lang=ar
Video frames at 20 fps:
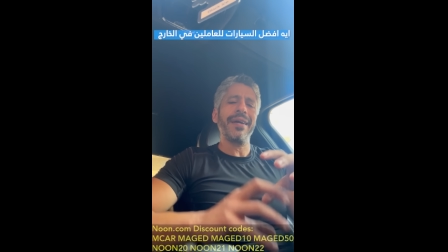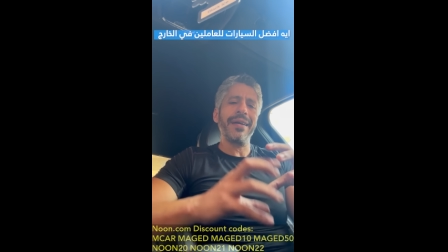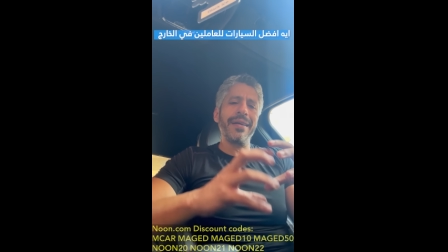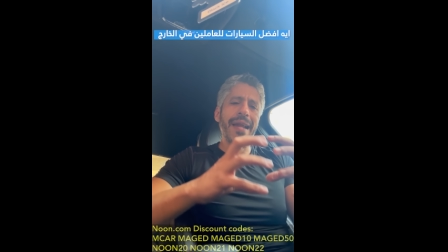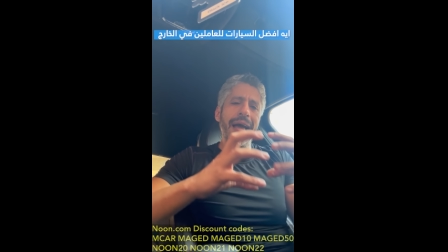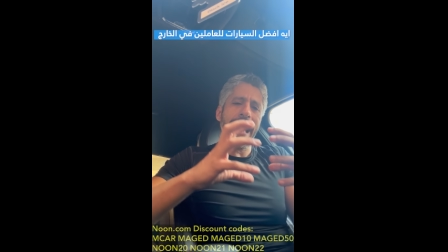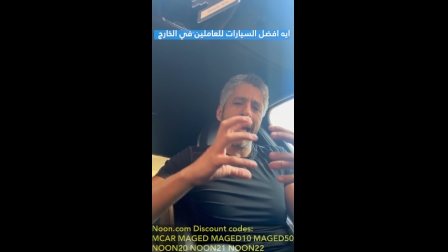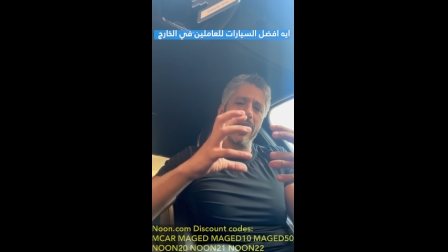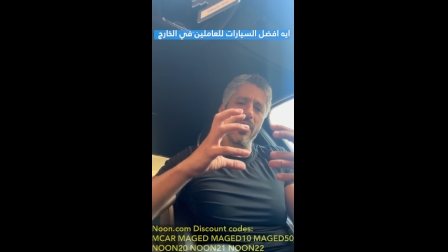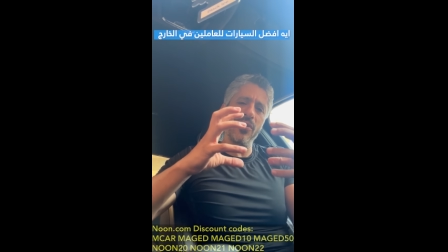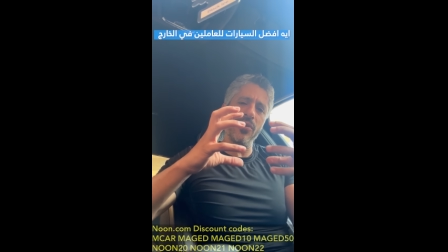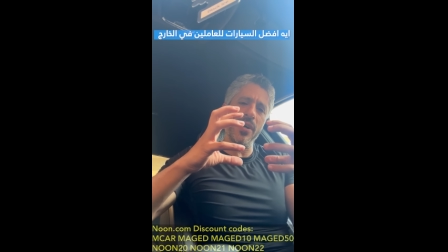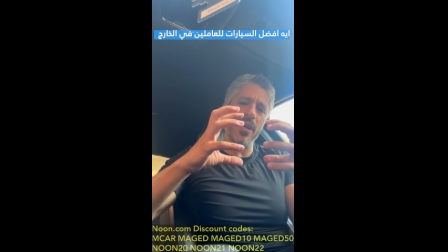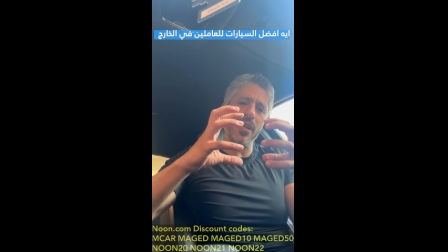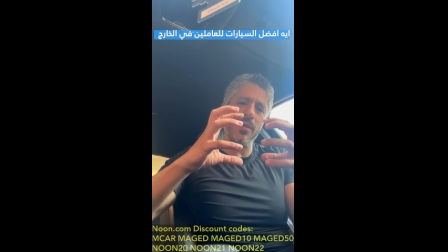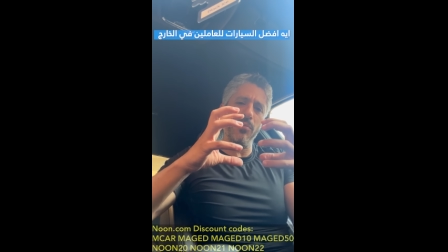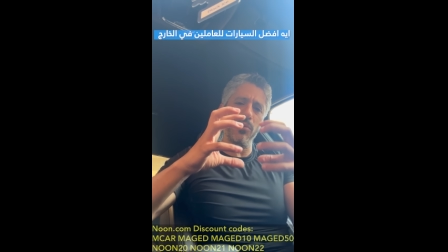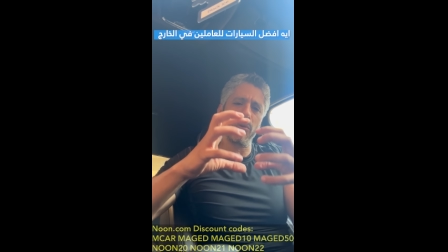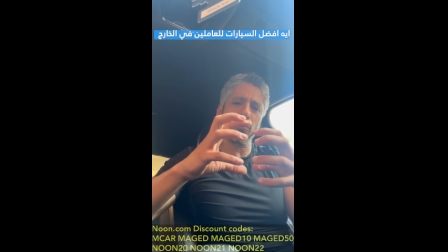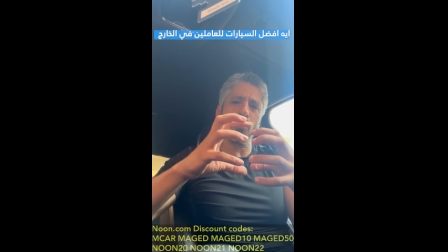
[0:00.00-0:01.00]
لانه
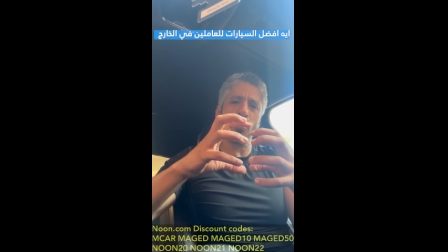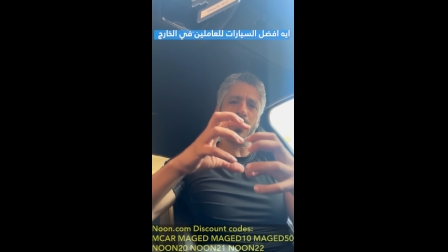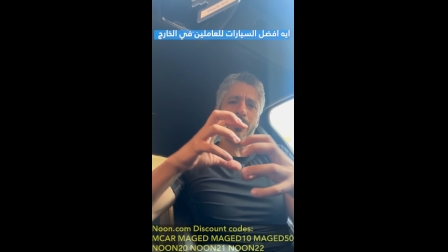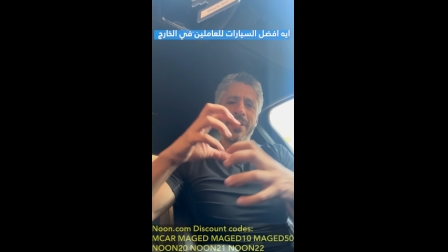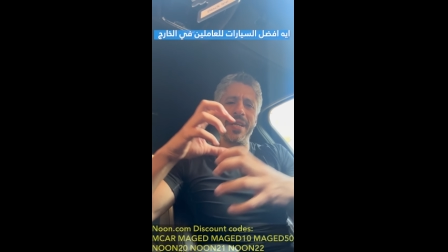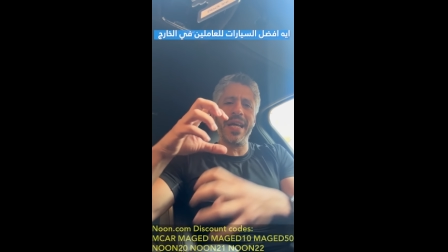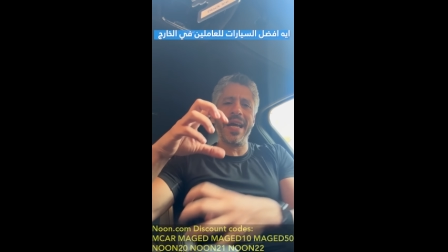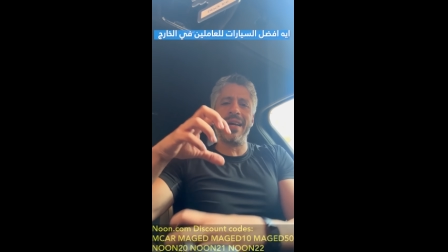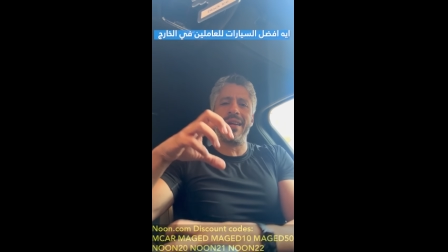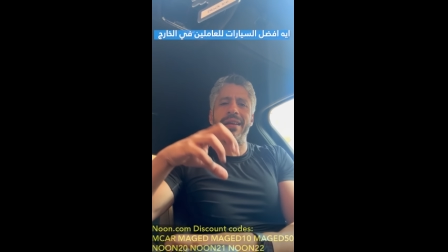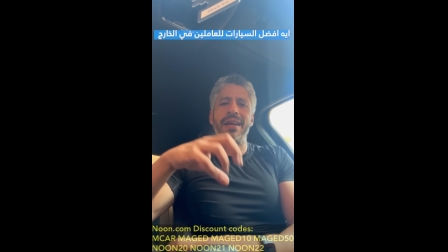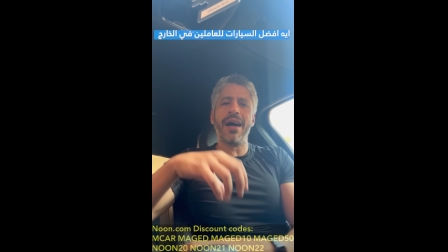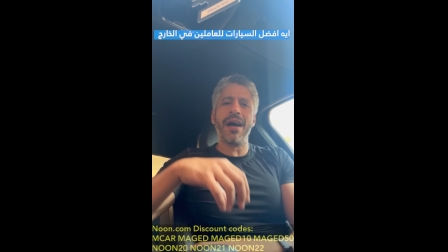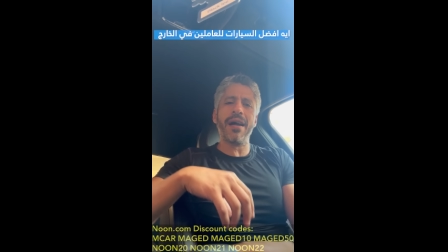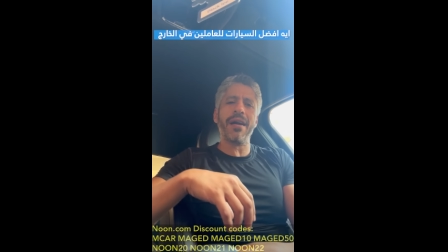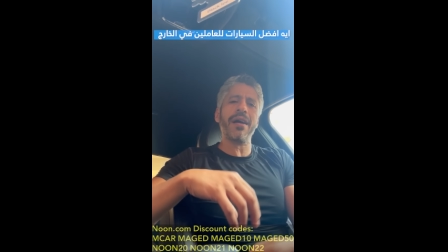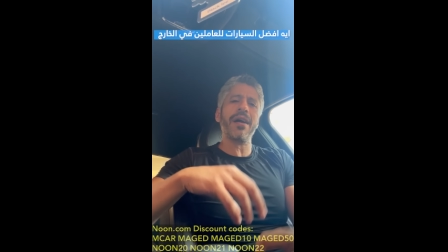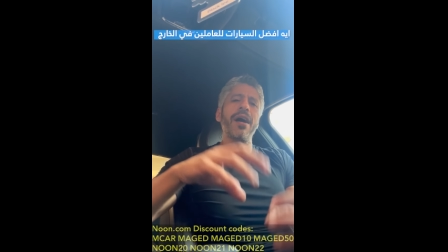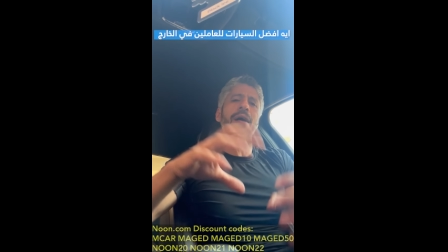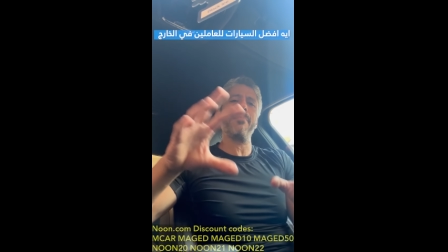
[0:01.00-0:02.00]
الموتور بنقل
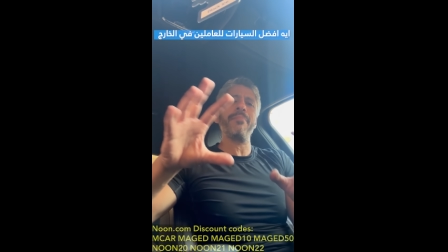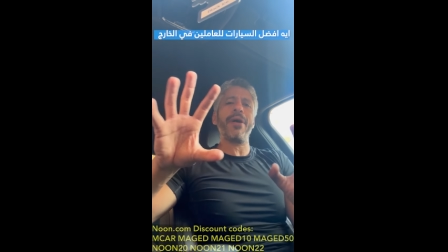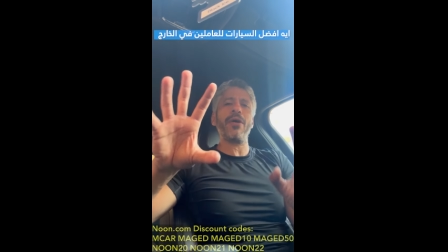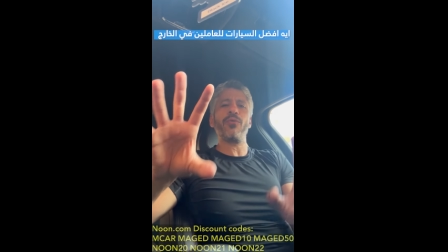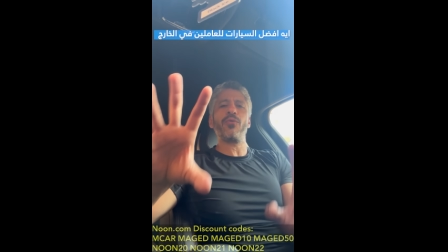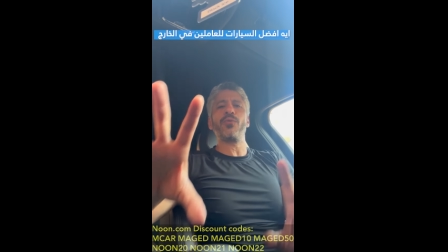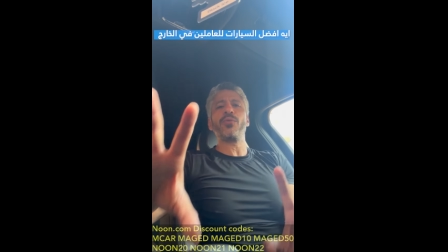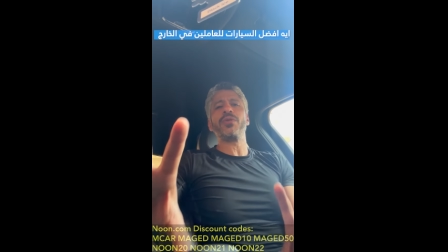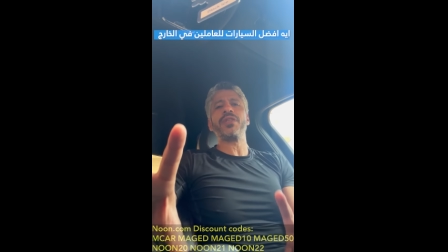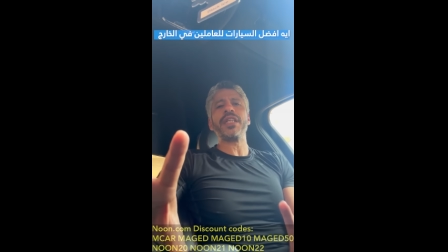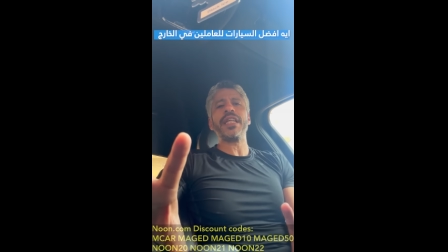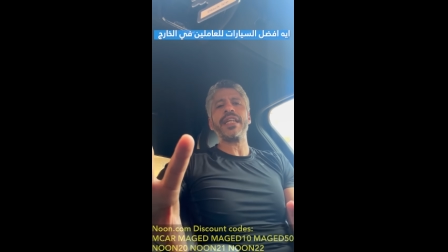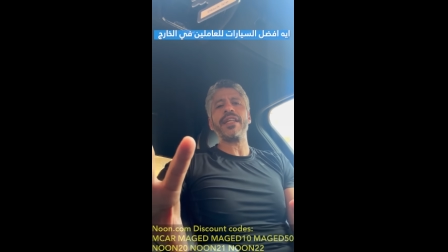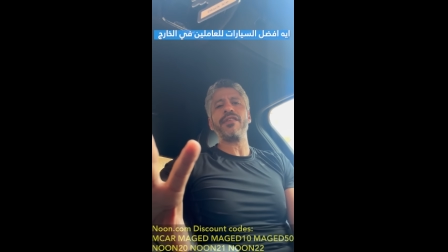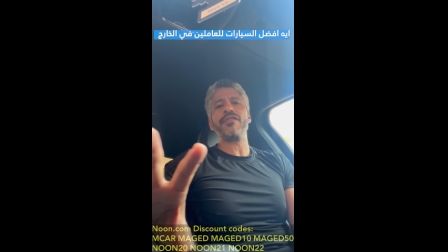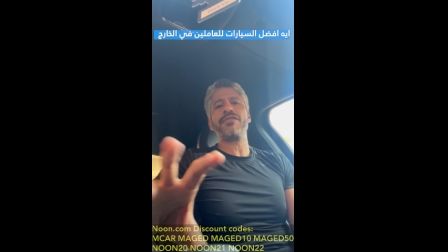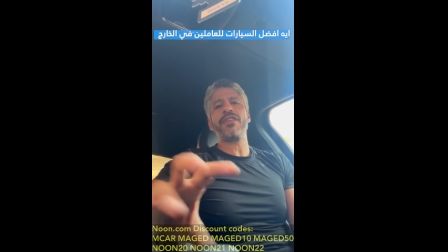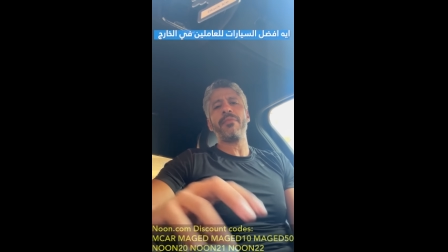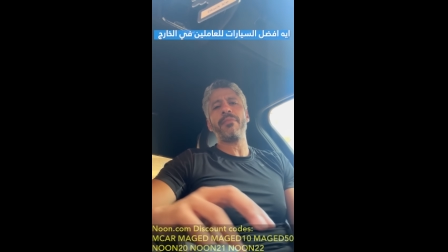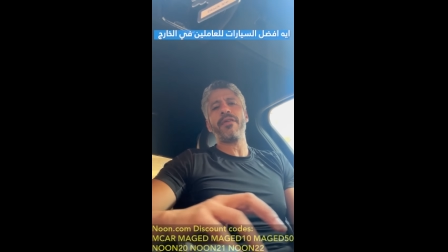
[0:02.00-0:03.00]
الحركه
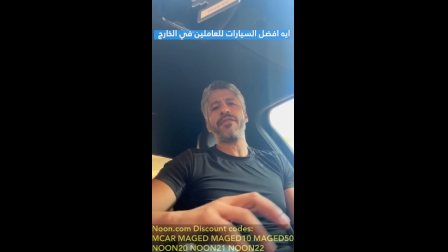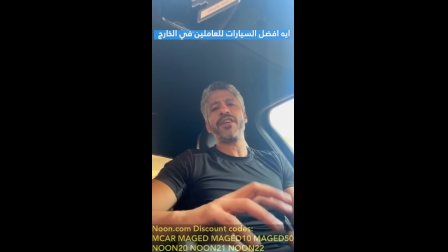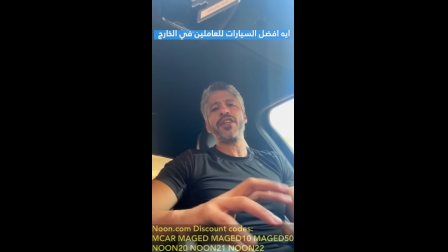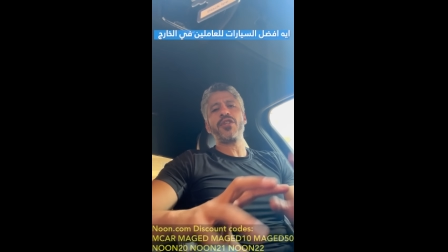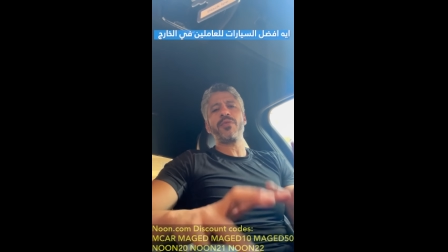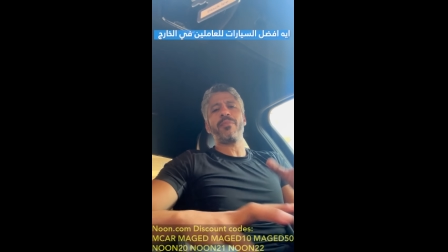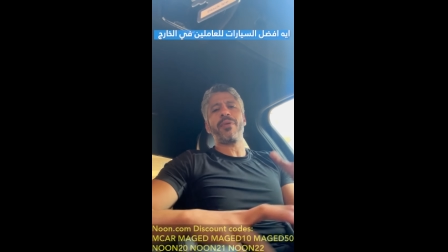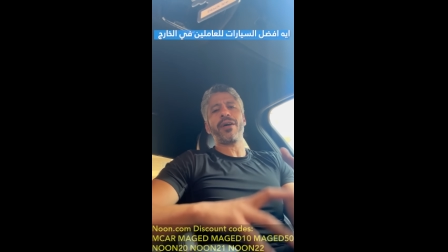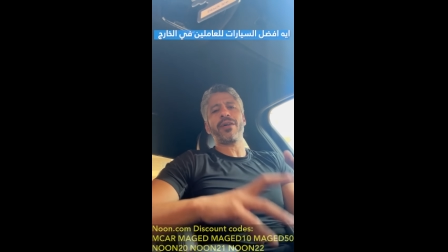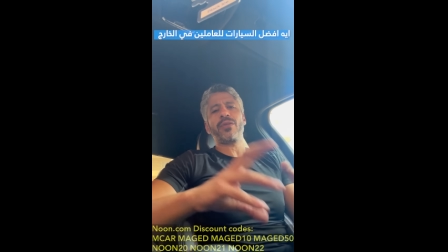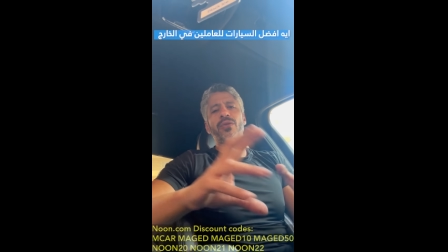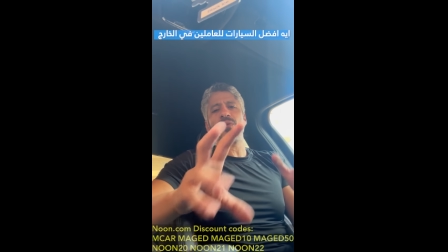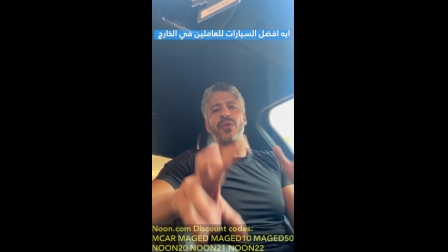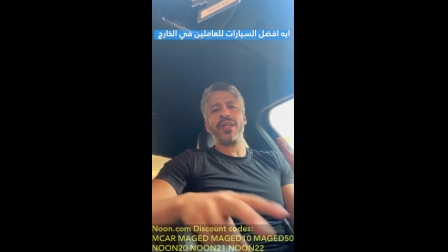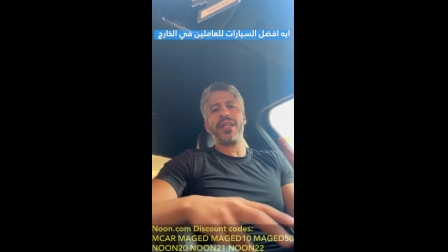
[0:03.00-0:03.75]
موجودين فمفيش برضو